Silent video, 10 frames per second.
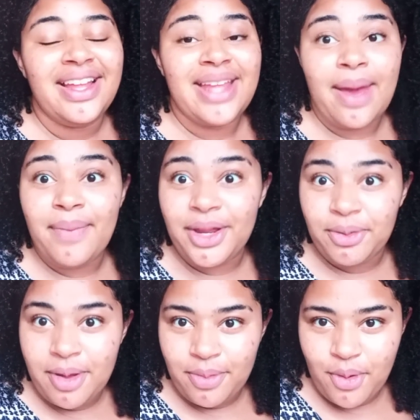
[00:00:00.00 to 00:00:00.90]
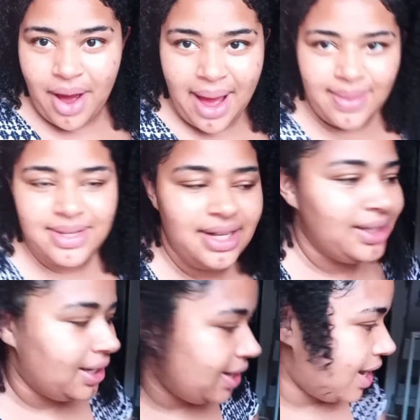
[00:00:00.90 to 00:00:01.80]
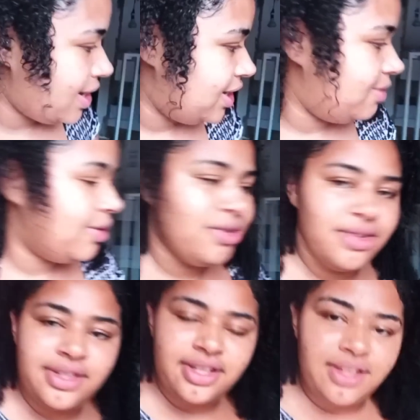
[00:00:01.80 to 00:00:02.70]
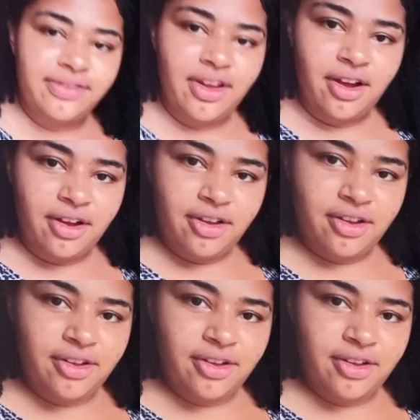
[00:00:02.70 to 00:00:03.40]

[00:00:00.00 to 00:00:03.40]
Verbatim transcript: Dei banho no Baby Wallace. Ele tá aqui na cama, inclusive, ó.